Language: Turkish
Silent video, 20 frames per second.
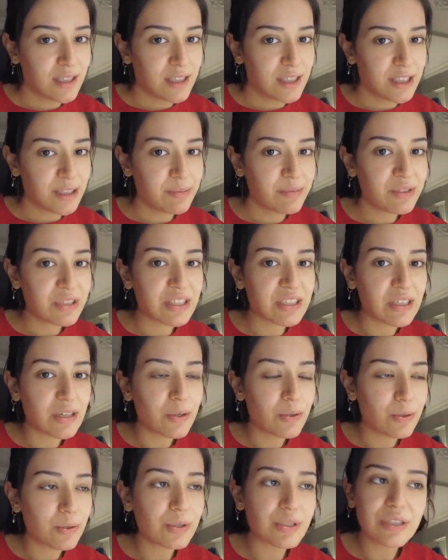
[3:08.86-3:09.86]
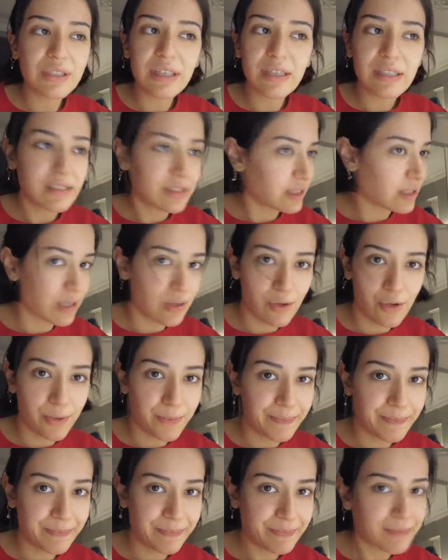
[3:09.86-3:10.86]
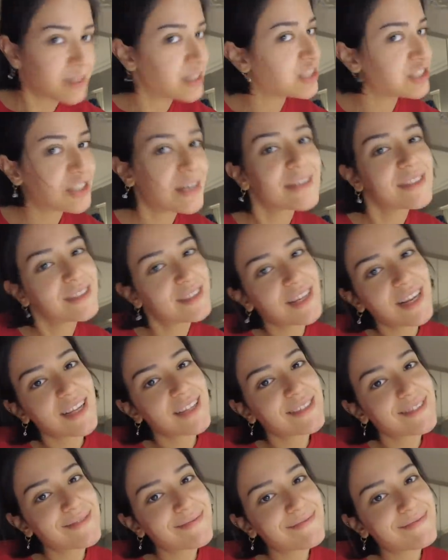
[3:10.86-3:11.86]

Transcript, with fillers: Şimdi ceza quizine hazırlanıyorum. Bana şans dileyin.